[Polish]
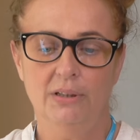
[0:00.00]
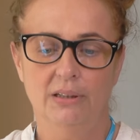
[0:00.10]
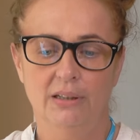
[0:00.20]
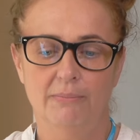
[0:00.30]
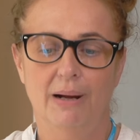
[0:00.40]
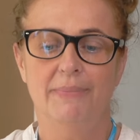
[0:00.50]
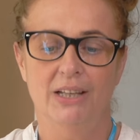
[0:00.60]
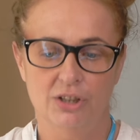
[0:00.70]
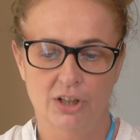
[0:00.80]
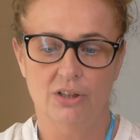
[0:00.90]
Y, mam
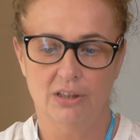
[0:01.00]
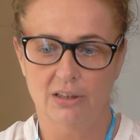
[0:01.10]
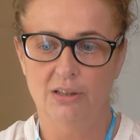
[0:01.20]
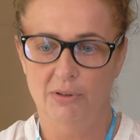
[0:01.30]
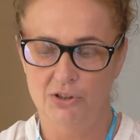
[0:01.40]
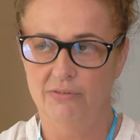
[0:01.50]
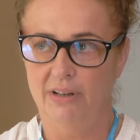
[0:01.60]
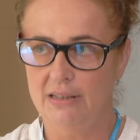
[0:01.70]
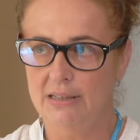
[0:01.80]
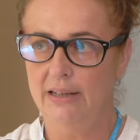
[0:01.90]
nadzieję, że tych dni będzie
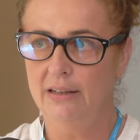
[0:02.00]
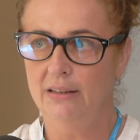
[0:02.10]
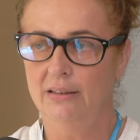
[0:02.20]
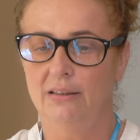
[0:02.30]
więcej. Y,